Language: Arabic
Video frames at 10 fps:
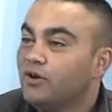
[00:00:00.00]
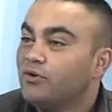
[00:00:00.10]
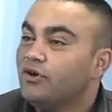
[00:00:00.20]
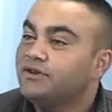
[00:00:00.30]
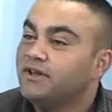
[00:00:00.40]

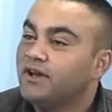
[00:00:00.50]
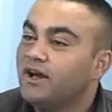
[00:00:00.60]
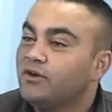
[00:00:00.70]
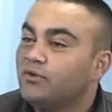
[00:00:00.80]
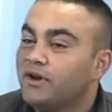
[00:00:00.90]
رحت
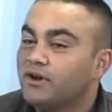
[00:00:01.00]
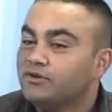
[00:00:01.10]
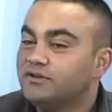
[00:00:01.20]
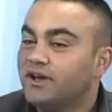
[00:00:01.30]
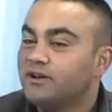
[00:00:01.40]
هناك وانا
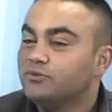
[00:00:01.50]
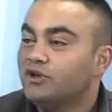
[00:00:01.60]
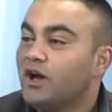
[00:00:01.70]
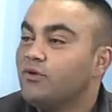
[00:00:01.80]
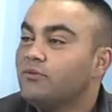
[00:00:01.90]
كنت يعني
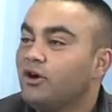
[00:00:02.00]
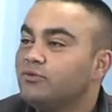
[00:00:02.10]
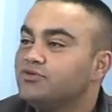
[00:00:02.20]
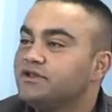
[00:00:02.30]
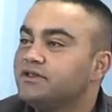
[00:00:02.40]
متعاون
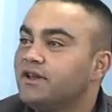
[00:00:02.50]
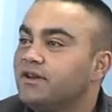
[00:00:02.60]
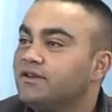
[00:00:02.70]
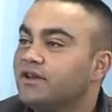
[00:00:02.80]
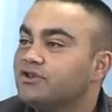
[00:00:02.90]
معهم جدا
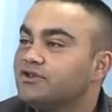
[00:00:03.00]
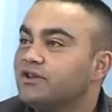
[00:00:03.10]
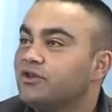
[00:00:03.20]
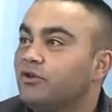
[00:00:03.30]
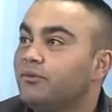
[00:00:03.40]
لدرجه
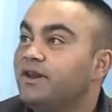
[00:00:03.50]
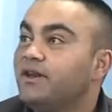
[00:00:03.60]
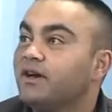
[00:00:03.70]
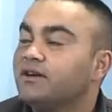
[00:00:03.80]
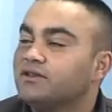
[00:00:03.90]
انه
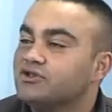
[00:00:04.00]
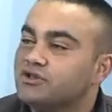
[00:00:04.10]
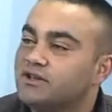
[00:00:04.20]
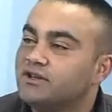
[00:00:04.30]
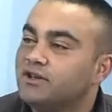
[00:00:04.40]
عملنا خطه
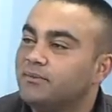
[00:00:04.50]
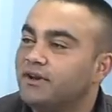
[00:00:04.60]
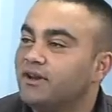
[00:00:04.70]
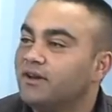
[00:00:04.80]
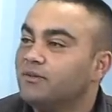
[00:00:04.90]
جديده
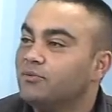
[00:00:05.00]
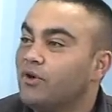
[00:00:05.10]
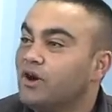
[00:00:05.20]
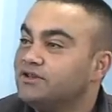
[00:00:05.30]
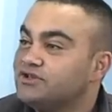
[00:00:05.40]
عملنا
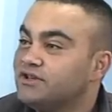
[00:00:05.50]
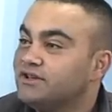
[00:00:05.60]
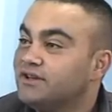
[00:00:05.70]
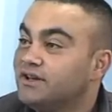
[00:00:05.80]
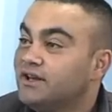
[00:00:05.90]
مواد
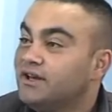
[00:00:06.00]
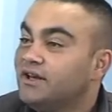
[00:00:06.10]
جديده